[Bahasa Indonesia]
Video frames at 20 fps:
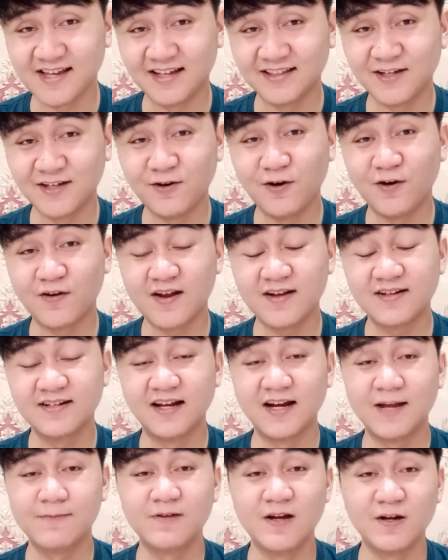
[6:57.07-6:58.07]
atau orang
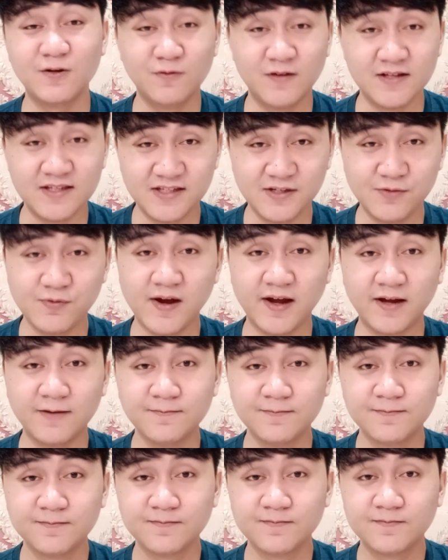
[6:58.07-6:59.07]
dalam gangguan jiwa.